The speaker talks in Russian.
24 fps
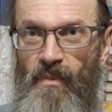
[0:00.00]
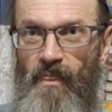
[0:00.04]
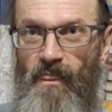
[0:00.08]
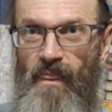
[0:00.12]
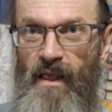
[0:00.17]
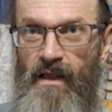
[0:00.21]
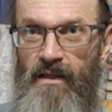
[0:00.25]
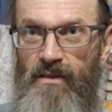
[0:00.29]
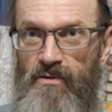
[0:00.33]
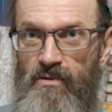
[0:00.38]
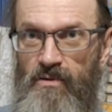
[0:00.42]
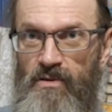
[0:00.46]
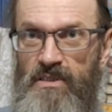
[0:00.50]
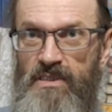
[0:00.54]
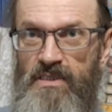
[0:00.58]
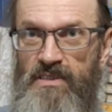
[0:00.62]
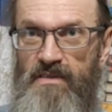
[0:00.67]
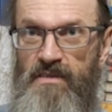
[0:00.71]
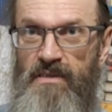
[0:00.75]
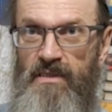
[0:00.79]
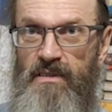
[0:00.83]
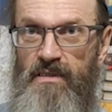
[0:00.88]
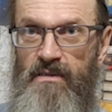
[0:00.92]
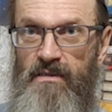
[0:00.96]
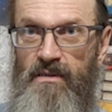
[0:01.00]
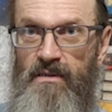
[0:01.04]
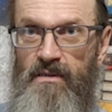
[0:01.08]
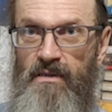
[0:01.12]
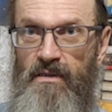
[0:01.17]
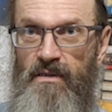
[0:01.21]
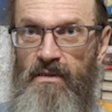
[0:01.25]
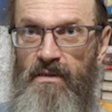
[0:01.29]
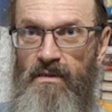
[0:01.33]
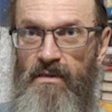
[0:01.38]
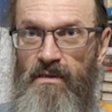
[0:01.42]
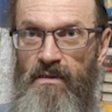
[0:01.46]
который действительно
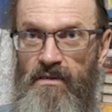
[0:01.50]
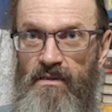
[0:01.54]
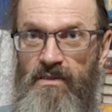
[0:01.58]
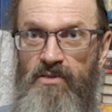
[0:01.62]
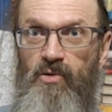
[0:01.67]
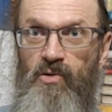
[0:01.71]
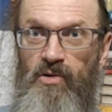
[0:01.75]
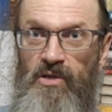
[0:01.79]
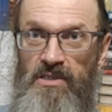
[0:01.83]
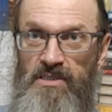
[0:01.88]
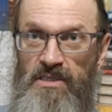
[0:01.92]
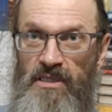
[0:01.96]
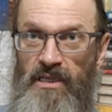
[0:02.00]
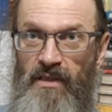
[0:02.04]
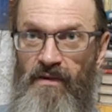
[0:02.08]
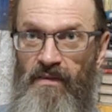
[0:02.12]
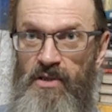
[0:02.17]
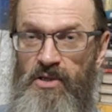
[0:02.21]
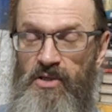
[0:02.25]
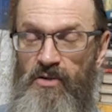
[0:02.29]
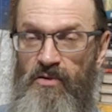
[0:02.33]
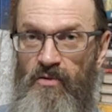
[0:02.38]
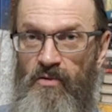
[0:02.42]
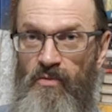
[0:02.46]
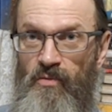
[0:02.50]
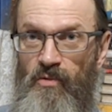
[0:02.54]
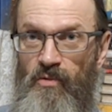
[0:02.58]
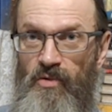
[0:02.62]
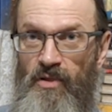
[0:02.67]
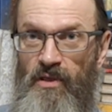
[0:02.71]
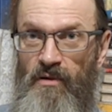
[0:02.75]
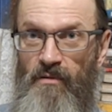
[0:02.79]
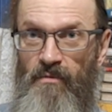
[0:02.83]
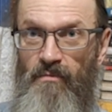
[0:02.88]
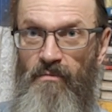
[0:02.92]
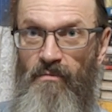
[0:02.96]
не только Сергея Ивановича, но и
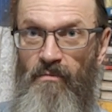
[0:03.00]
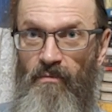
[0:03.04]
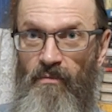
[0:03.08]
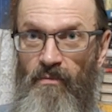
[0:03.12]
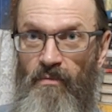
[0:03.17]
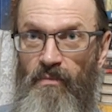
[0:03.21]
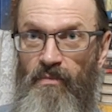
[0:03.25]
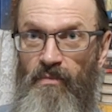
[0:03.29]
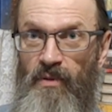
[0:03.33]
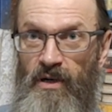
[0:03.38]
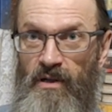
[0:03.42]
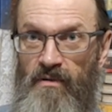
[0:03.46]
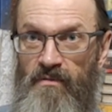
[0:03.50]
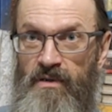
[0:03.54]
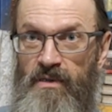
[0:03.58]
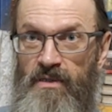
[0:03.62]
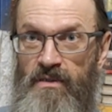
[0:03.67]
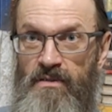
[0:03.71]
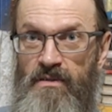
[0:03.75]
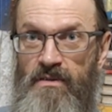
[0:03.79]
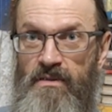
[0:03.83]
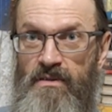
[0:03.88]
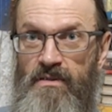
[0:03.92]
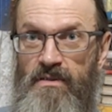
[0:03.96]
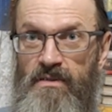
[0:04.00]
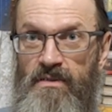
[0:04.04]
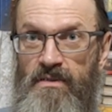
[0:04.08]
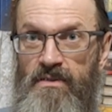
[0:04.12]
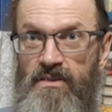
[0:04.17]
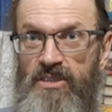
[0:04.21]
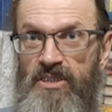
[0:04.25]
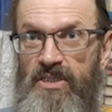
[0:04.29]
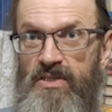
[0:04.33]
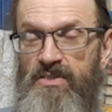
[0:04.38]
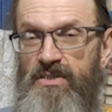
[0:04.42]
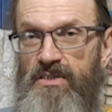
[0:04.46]
многих права,
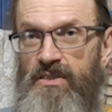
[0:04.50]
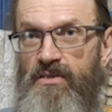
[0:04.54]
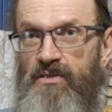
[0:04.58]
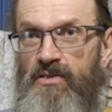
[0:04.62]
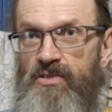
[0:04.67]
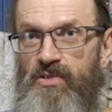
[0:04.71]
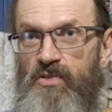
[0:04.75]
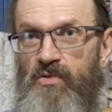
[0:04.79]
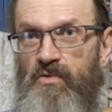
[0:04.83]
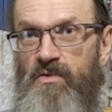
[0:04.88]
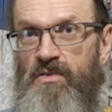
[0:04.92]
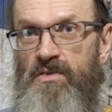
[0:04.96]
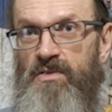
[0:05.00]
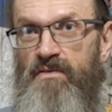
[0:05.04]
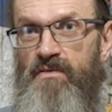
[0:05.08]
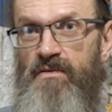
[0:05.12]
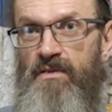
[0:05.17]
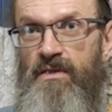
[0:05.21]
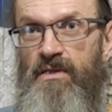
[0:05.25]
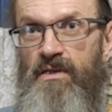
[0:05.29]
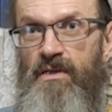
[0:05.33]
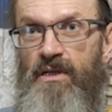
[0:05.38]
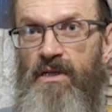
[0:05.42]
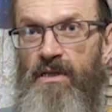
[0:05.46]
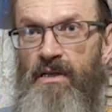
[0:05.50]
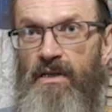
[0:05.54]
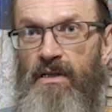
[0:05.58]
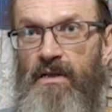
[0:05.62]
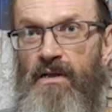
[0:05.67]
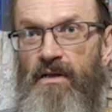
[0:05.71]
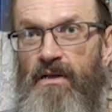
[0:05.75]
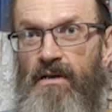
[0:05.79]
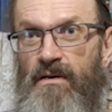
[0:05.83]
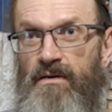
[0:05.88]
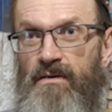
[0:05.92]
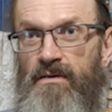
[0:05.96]
человеческое достоинство,
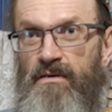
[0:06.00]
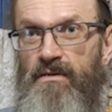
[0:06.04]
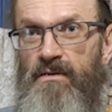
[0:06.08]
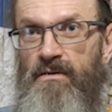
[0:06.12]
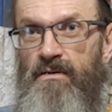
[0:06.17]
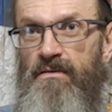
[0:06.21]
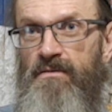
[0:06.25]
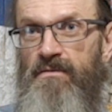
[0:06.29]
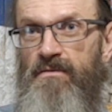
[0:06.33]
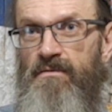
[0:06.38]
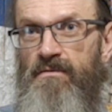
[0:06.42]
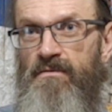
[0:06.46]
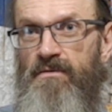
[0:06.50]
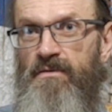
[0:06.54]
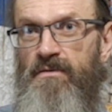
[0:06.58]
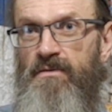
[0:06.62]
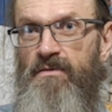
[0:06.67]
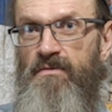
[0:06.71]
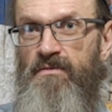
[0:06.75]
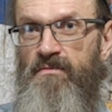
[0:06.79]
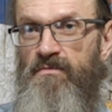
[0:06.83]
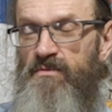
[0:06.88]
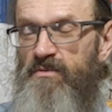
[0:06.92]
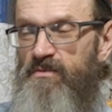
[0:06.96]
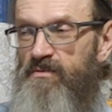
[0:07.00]
э,